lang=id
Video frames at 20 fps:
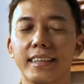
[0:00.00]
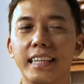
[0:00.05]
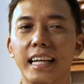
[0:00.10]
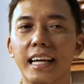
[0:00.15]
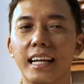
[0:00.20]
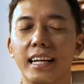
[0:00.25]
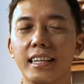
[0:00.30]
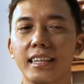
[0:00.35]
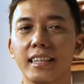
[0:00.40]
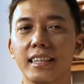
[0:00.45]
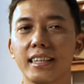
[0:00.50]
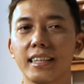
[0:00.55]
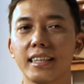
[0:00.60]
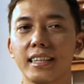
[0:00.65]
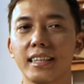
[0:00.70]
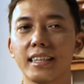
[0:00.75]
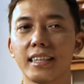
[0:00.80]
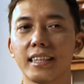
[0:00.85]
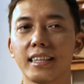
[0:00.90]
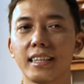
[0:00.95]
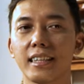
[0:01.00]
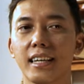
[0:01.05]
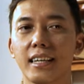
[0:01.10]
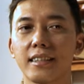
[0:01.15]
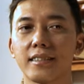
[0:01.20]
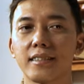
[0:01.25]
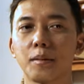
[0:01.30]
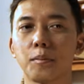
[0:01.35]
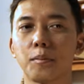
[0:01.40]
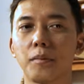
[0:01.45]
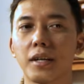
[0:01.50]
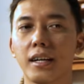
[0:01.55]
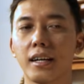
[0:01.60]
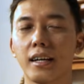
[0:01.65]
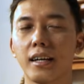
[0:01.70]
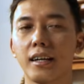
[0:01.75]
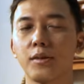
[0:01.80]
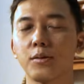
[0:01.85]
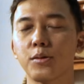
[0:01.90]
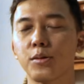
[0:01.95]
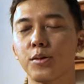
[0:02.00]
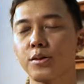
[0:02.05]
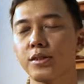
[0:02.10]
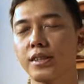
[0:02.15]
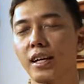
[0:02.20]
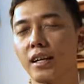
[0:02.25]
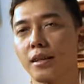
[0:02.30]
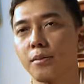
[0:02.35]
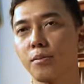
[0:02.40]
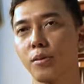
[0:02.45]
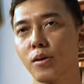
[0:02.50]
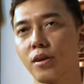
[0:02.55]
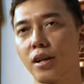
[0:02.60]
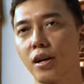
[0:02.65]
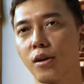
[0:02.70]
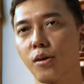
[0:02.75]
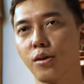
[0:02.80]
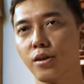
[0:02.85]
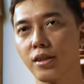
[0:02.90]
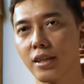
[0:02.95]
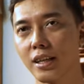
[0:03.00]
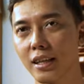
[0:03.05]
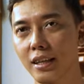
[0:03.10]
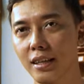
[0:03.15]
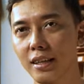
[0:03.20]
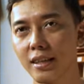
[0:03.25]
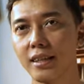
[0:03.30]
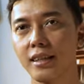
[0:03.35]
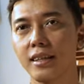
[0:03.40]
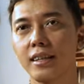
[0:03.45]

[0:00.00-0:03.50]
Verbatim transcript: dari customer untuk cari produk Goni